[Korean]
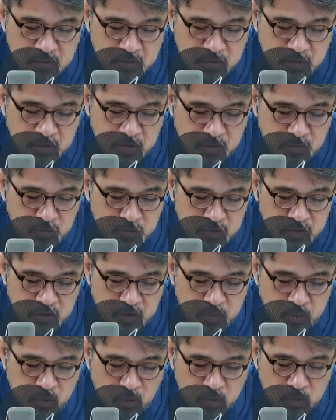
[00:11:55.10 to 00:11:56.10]
그런데
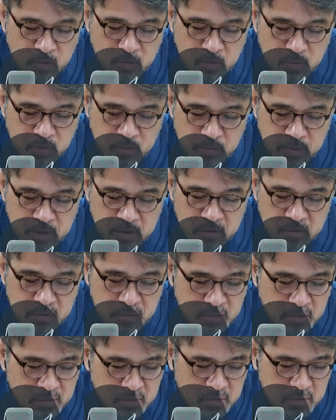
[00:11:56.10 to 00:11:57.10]
문제는 보도를
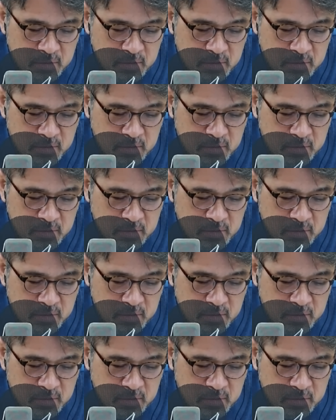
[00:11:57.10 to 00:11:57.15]
보면은